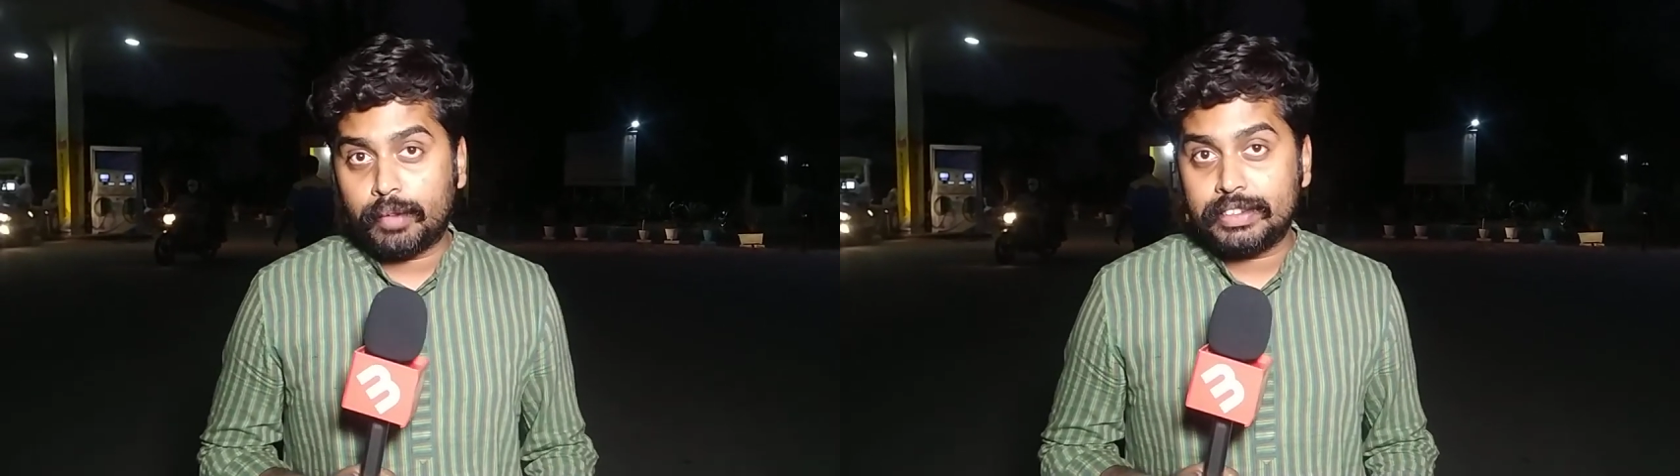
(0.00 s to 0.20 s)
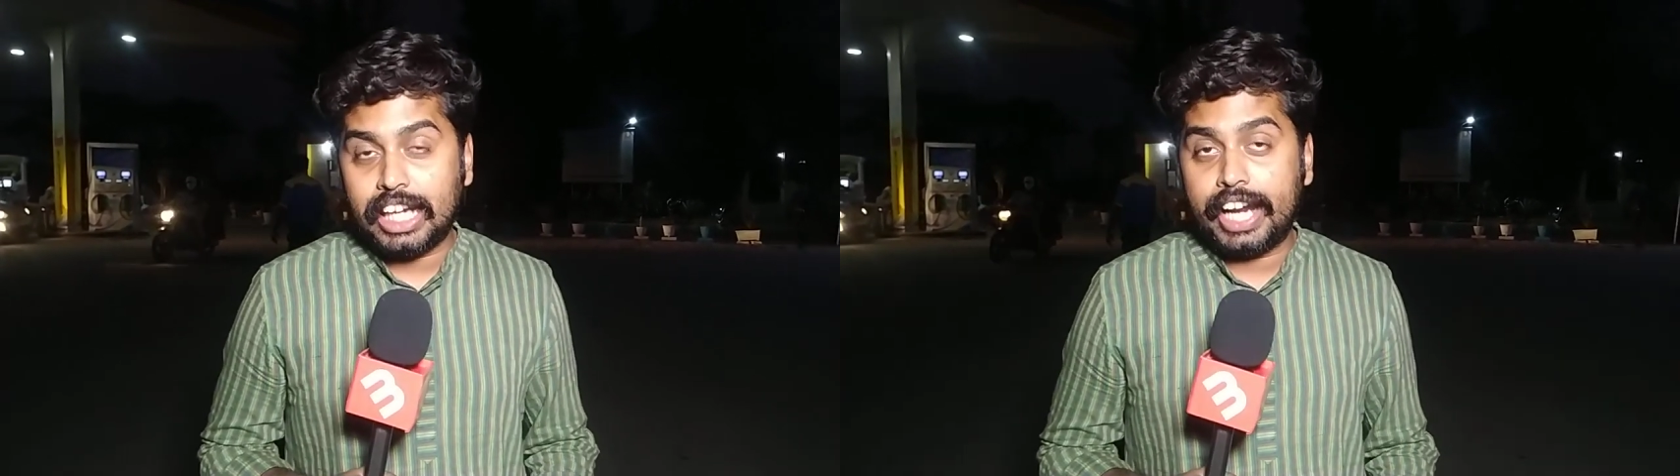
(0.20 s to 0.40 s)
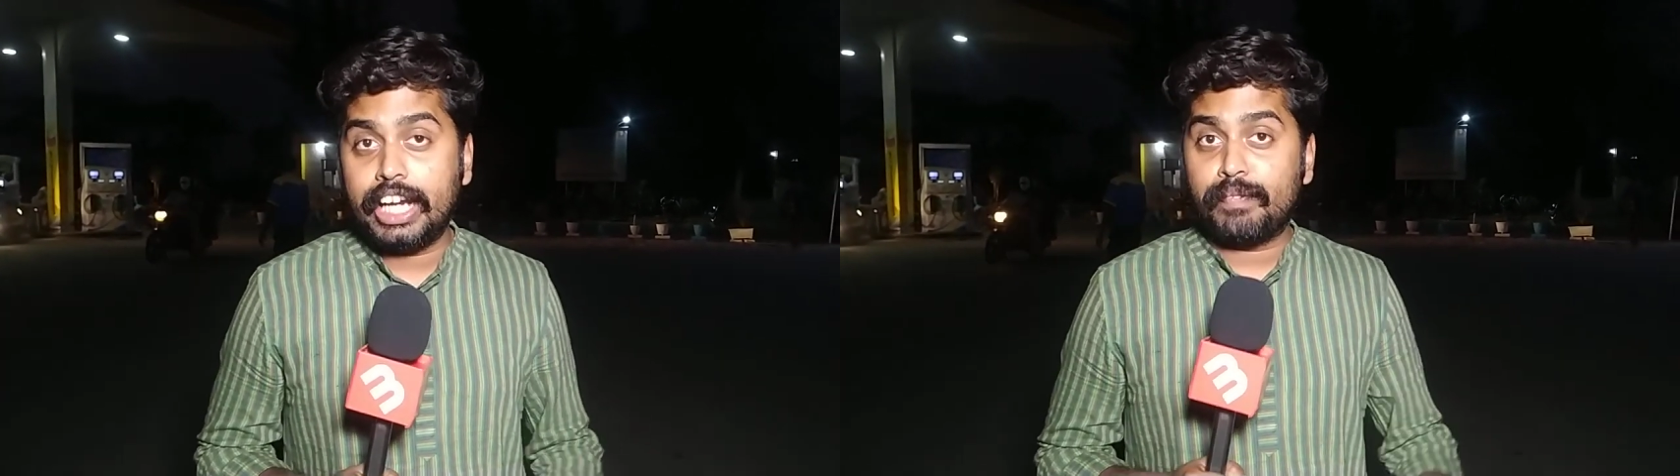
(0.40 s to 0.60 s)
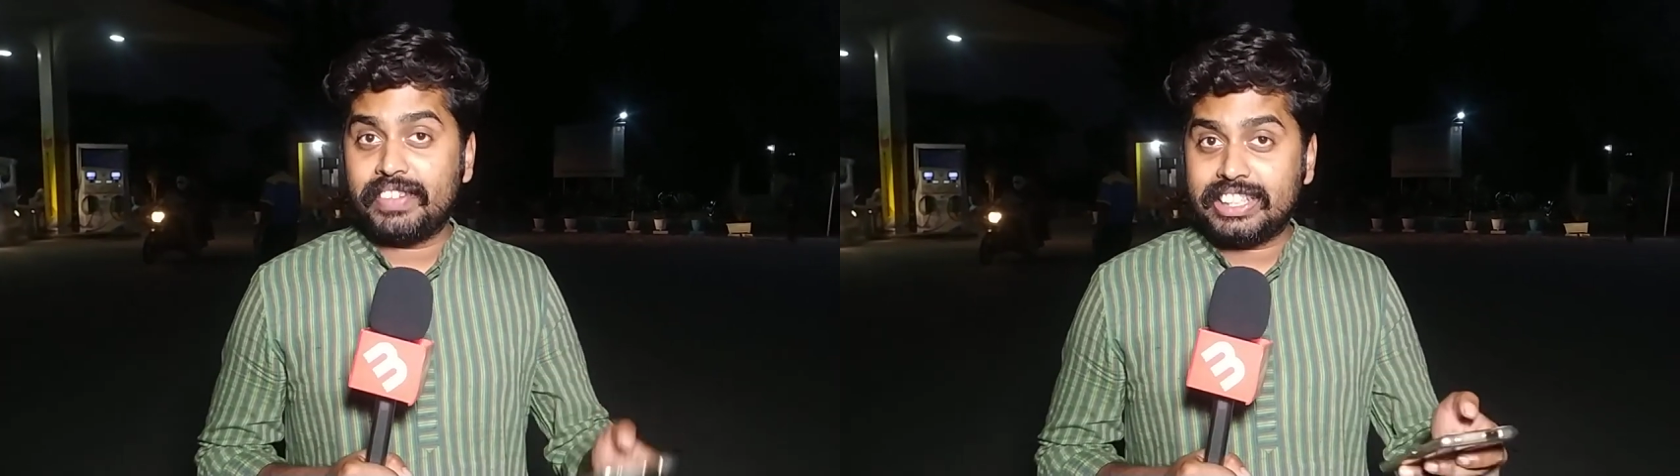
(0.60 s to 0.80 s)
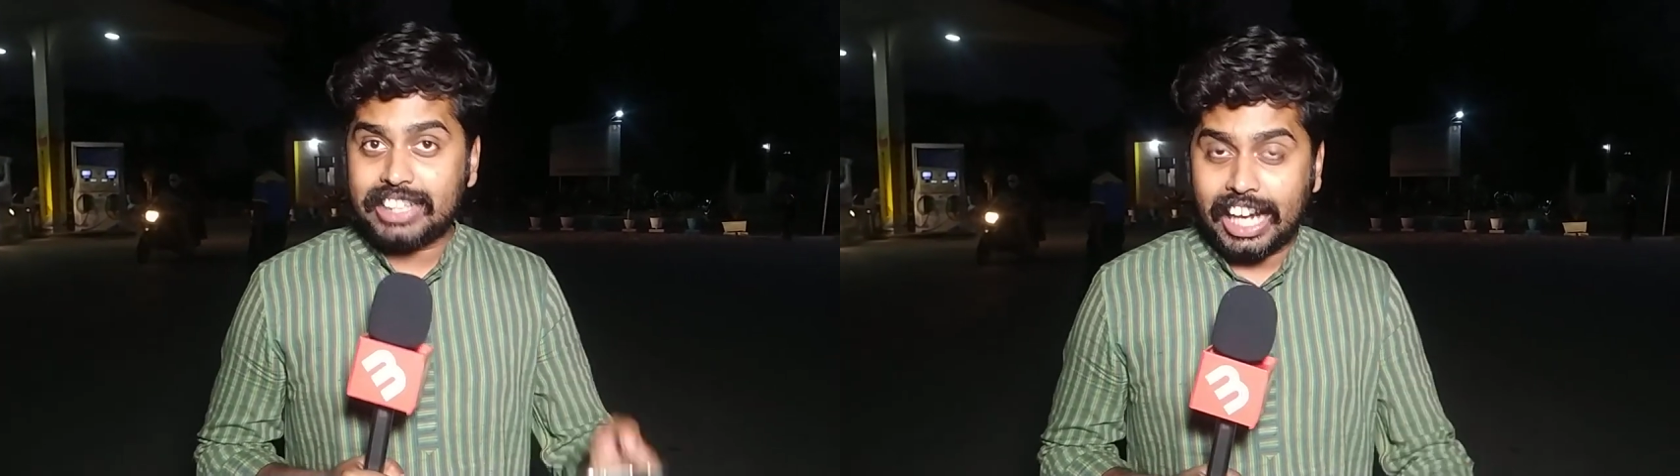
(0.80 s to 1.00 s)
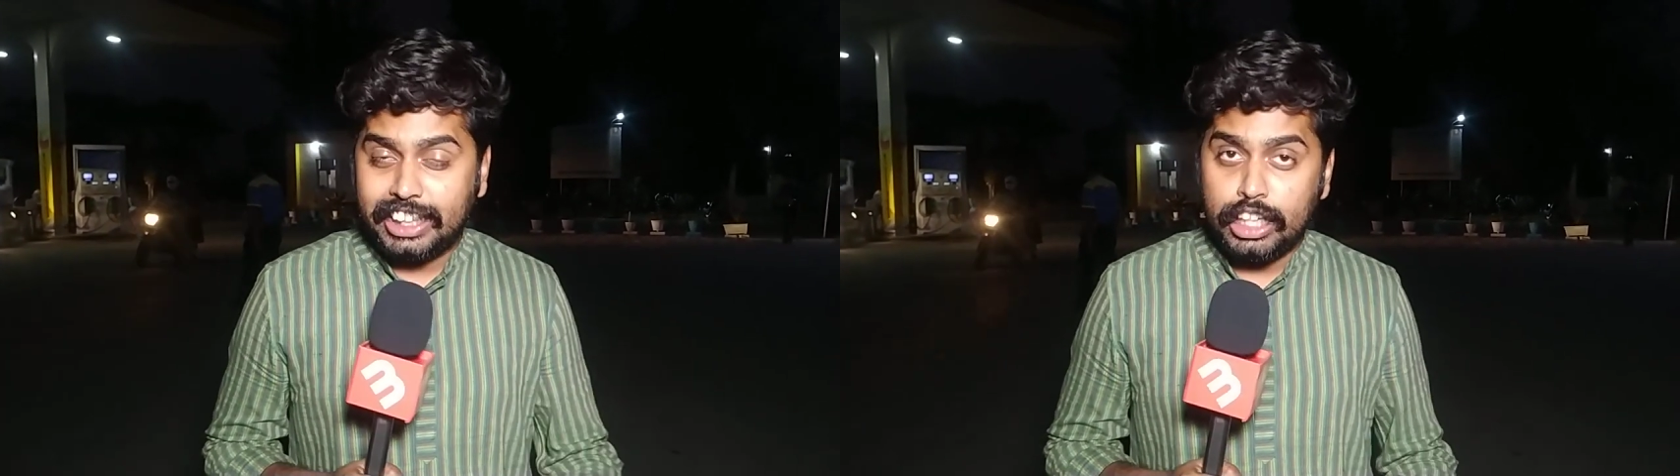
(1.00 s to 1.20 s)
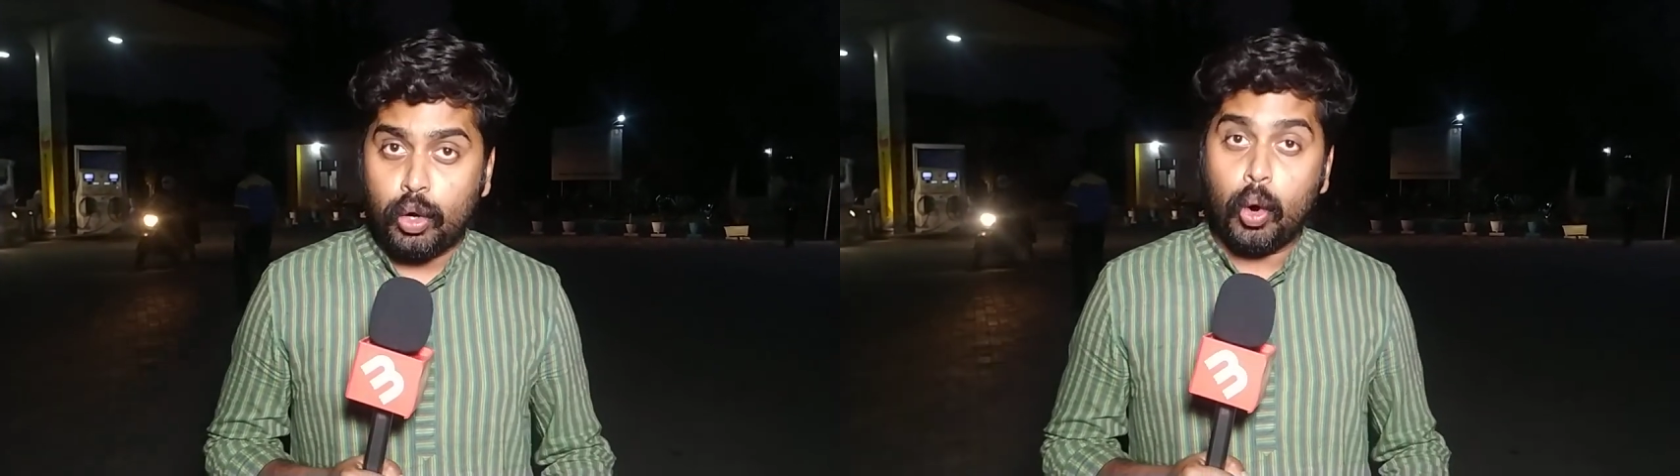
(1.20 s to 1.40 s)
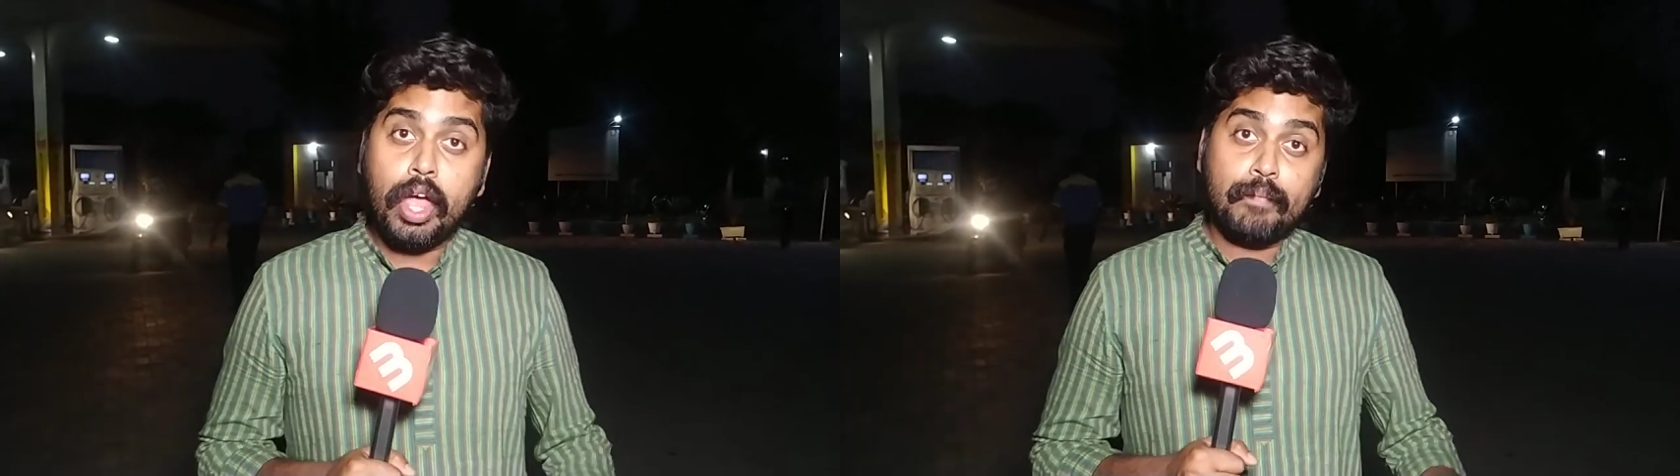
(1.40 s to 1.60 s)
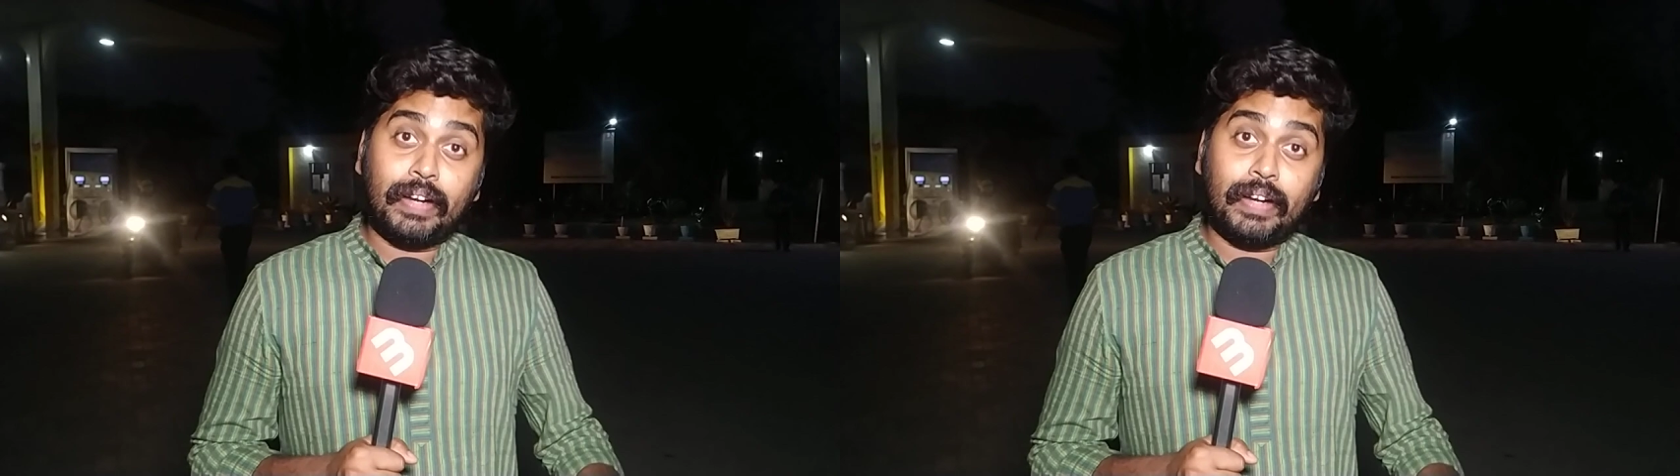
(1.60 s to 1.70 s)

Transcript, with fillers: कर्मचारी अपने साथी को